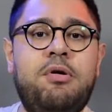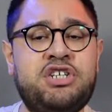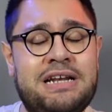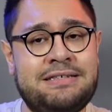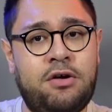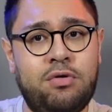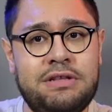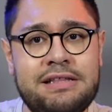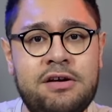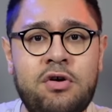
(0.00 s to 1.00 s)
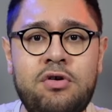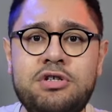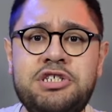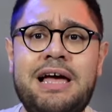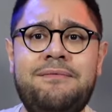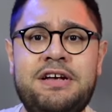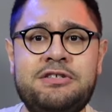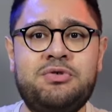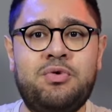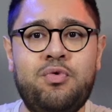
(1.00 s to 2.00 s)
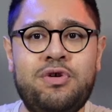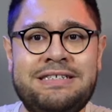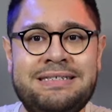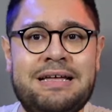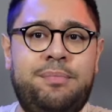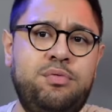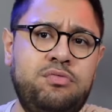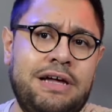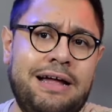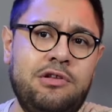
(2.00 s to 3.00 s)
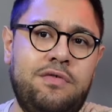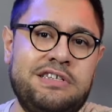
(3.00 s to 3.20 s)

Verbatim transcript: Poi c'è la seconda tecnologia verso cui si sta puntando,